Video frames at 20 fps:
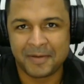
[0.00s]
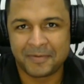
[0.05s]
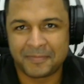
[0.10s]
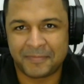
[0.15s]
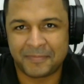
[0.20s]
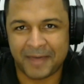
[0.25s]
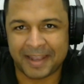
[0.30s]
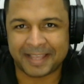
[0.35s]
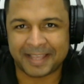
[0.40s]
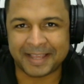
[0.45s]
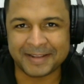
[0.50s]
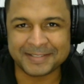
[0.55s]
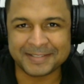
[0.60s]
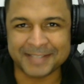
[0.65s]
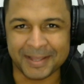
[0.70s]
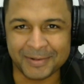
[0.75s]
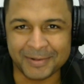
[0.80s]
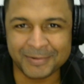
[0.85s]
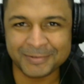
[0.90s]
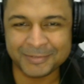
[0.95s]
Fala, queridos
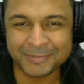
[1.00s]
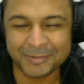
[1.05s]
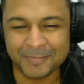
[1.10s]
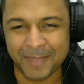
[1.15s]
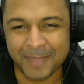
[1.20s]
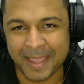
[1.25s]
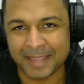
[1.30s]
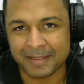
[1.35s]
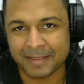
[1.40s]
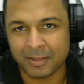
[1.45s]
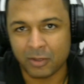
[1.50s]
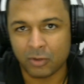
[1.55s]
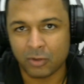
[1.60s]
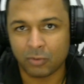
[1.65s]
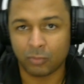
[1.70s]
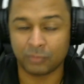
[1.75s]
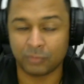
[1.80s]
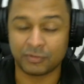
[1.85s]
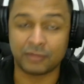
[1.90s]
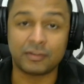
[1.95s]
alunos, tudo bem?
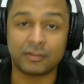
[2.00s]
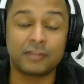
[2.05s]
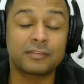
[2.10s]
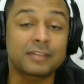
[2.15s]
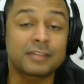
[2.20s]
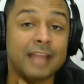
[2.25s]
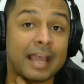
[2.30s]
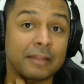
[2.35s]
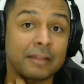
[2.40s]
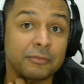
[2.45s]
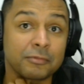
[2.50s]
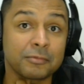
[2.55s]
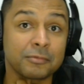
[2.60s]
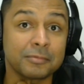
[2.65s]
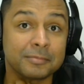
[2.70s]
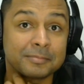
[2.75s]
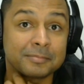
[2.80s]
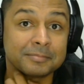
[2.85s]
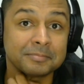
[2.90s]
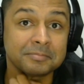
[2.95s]
Hoje é dia de tático,
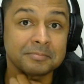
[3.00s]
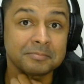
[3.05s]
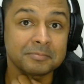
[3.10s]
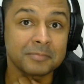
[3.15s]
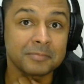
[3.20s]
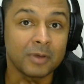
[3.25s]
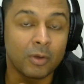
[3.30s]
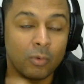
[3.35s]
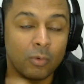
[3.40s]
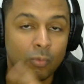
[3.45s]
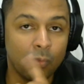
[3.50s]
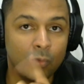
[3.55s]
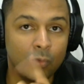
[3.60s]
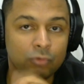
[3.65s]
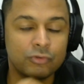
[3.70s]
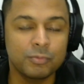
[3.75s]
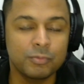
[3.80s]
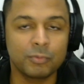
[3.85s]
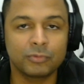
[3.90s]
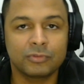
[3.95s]
o
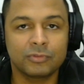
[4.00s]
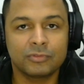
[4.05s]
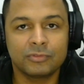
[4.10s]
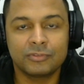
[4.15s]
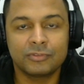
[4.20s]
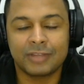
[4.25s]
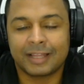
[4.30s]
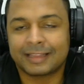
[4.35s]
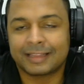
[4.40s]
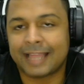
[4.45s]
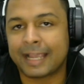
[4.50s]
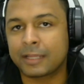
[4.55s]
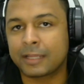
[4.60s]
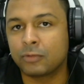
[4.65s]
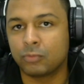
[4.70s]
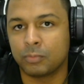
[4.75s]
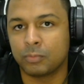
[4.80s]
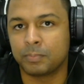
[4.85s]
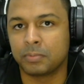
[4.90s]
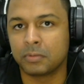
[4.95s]
último de ataque
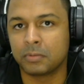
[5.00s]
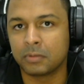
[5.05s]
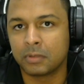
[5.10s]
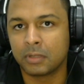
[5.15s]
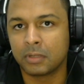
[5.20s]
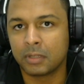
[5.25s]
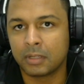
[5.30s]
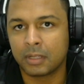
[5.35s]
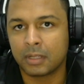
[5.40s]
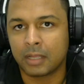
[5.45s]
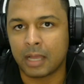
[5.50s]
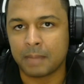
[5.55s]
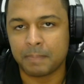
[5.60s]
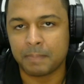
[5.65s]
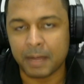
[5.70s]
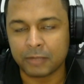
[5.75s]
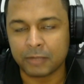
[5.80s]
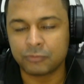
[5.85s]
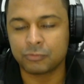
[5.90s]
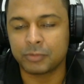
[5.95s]
duplo, a
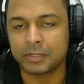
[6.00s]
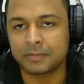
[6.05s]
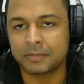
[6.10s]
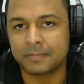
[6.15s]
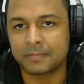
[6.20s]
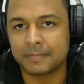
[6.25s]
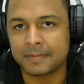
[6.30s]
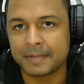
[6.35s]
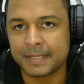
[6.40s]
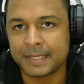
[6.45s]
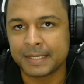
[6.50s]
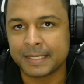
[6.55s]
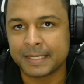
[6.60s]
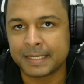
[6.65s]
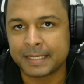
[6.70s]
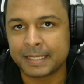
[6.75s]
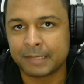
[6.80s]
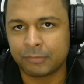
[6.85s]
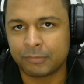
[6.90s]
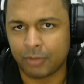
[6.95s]
parte 8.
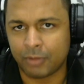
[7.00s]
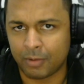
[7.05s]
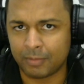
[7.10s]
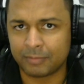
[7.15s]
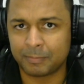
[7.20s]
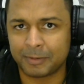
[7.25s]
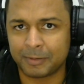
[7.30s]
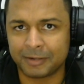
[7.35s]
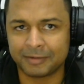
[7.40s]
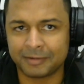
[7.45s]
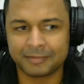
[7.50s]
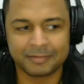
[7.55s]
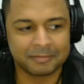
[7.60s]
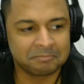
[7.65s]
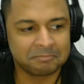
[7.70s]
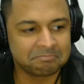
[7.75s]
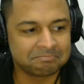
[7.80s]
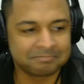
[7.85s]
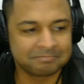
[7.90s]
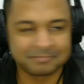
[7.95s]
Joga umas brancas,
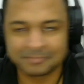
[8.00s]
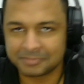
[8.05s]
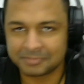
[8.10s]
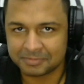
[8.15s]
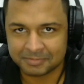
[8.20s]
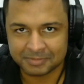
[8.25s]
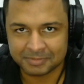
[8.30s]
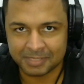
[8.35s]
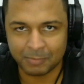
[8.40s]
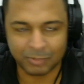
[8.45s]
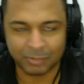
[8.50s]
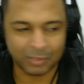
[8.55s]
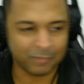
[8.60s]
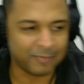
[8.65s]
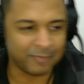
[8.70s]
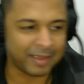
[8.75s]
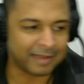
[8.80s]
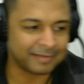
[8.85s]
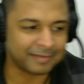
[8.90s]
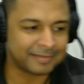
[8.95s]
sem muita
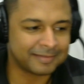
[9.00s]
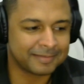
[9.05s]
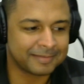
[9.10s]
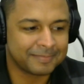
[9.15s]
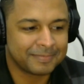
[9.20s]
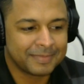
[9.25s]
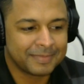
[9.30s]
conversa.